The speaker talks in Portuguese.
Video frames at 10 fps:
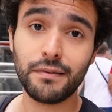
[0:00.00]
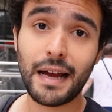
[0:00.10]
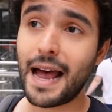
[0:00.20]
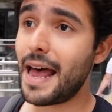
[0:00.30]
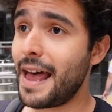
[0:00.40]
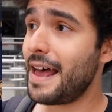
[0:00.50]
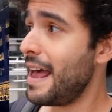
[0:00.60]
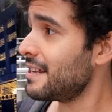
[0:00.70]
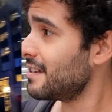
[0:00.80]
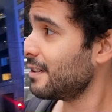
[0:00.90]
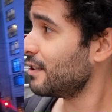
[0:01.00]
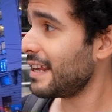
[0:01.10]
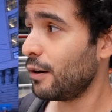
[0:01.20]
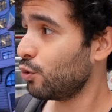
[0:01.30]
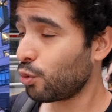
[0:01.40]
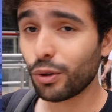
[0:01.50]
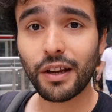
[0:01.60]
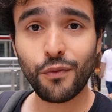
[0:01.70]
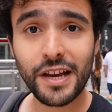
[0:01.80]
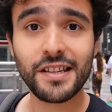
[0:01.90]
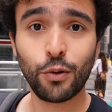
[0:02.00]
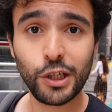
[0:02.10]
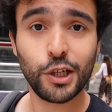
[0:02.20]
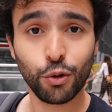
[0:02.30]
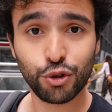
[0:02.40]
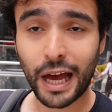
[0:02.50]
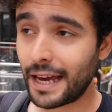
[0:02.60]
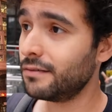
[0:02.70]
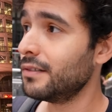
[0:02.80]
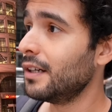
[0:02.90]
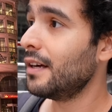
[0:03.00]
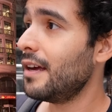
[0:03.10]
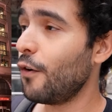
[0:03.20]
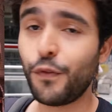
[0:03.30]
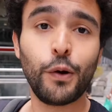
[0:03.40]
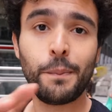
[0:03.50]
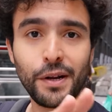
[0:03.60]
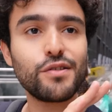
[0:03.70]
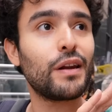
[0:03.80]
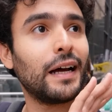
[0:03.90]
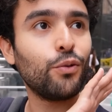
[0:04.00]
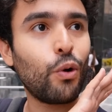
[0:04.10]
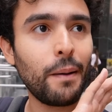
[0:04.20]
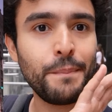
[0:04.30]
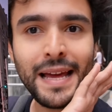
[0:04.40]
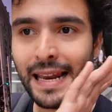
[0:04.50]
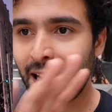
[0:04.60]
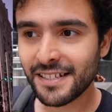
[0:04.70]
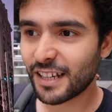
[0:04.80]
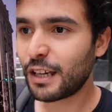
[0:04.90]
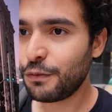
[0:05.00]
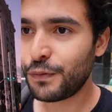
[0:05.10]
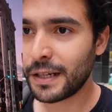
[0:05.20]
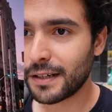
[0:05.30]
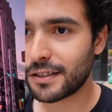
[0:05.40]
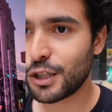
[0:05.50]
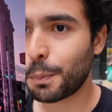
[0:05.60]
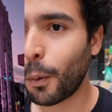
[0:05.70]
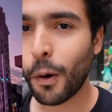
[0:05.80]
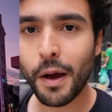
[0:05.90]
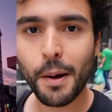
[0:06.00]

É, é, essa, sério, toda vez à noite que eu saio, eu fico impressionado com a beleza que fica, assim, tipo,